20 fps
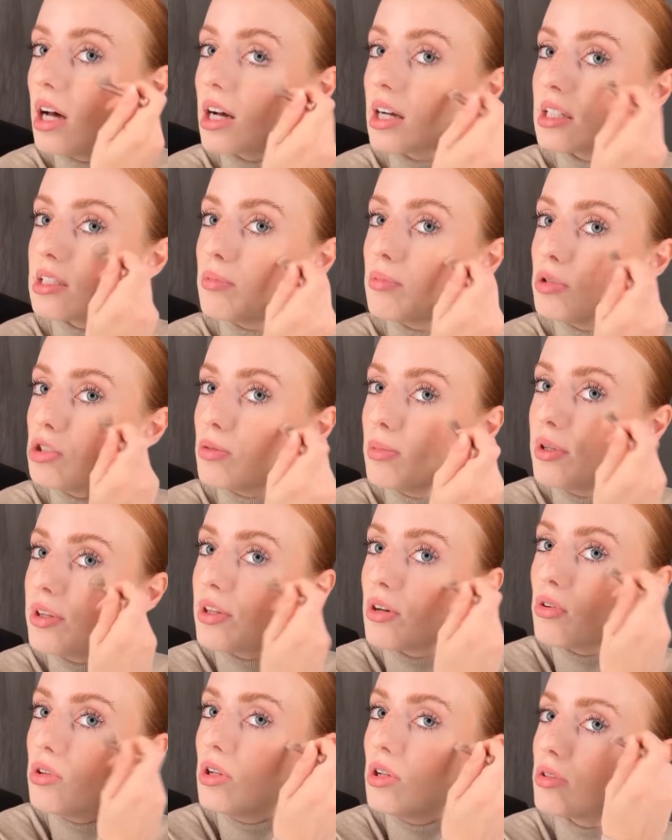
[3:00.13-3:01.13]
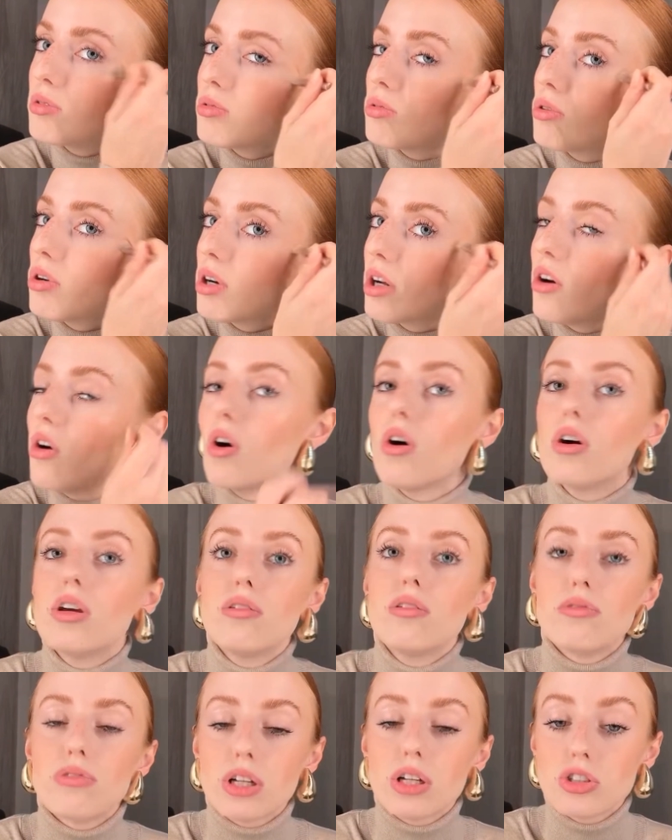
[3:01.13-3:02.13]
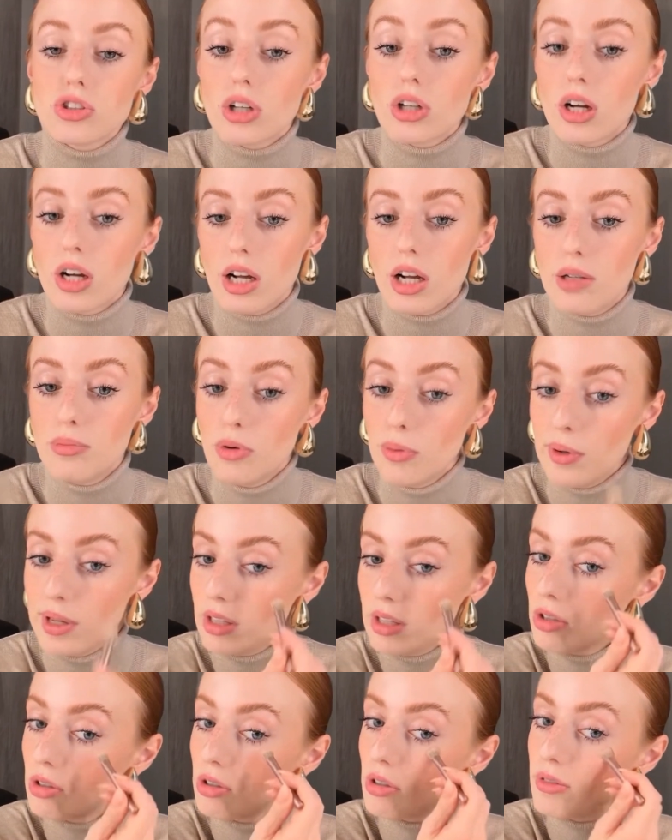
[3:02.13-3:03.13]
semplicemente con il trucco che ho in faccia al momento.